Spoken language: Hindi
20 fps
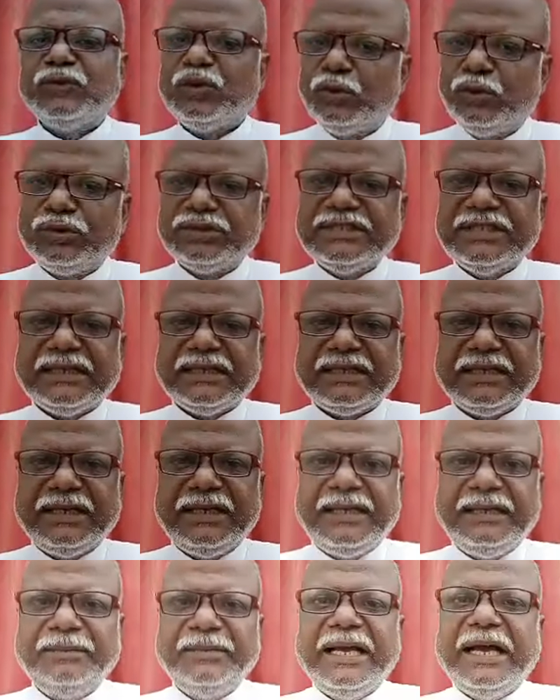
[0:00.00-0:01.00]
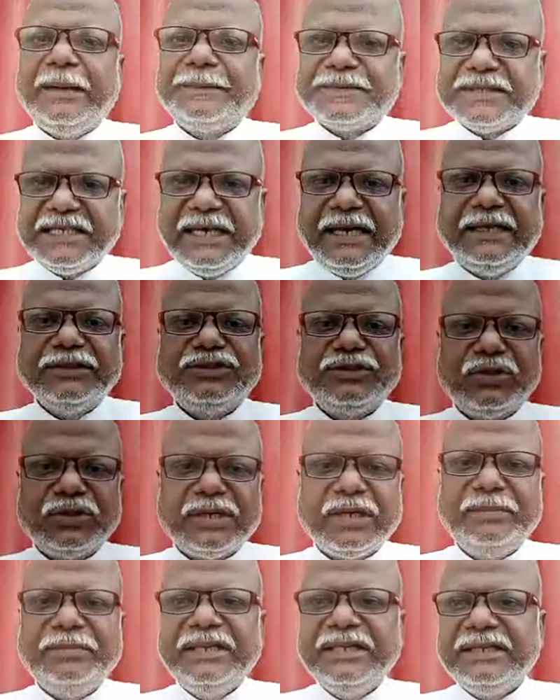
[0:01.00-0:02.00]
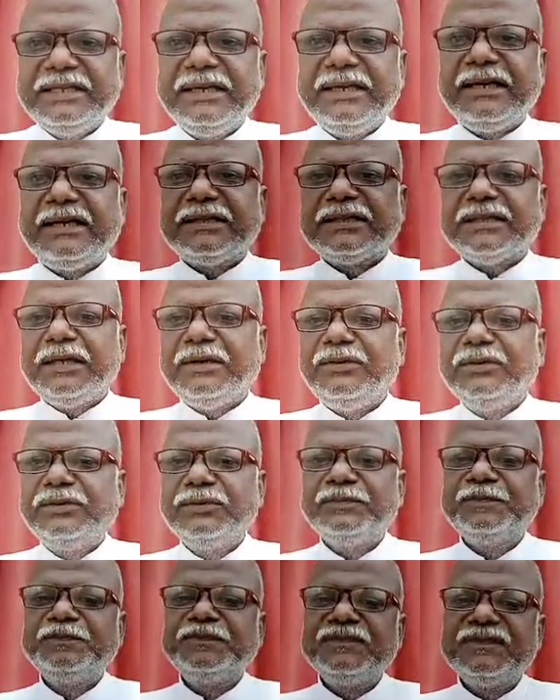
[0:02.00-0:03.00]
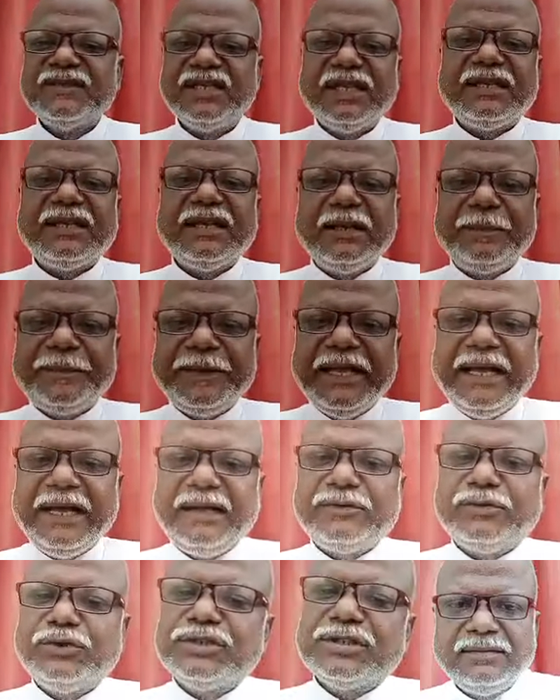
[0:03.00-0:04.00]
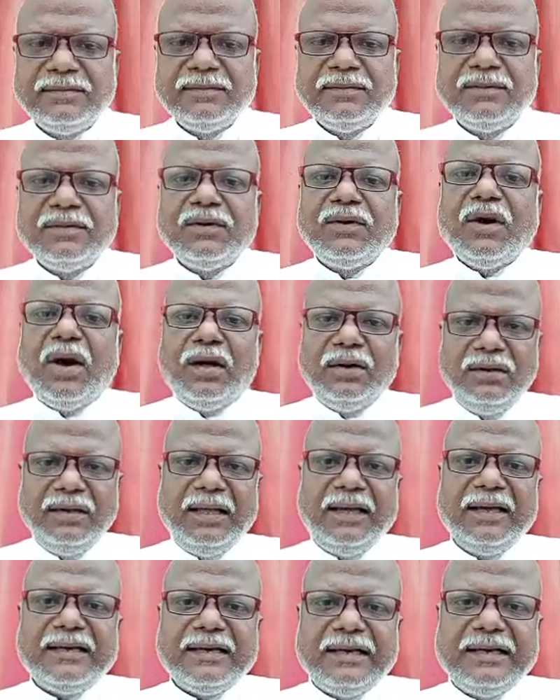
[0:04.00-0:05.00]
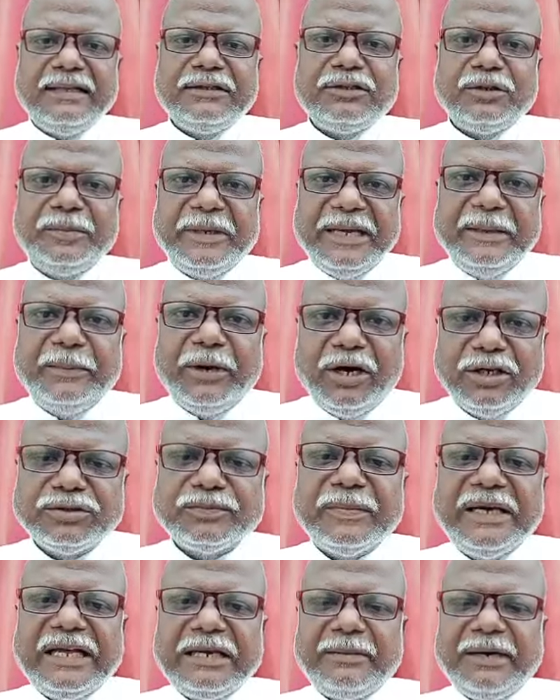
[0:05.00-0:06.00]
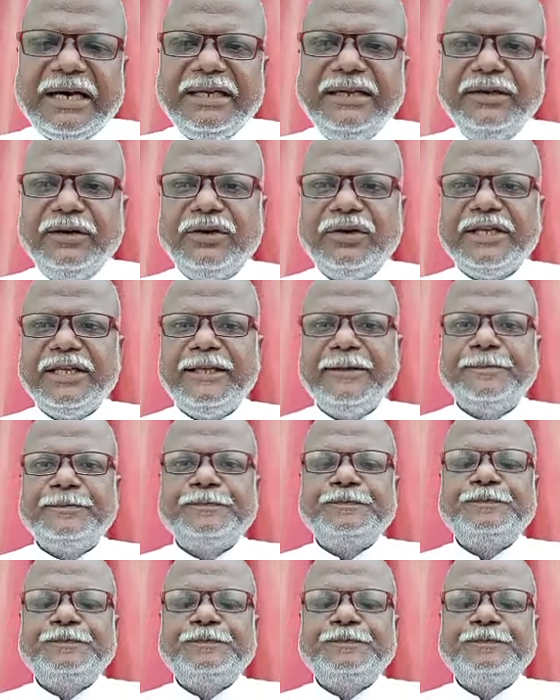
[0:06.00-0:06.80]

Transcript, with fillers: रुक जाता है मैं आपसे हाथ जोड़ के विनती करता हूं कि कृपया कुछ कॉल ना करें तो बहुत मेहरबानी होगी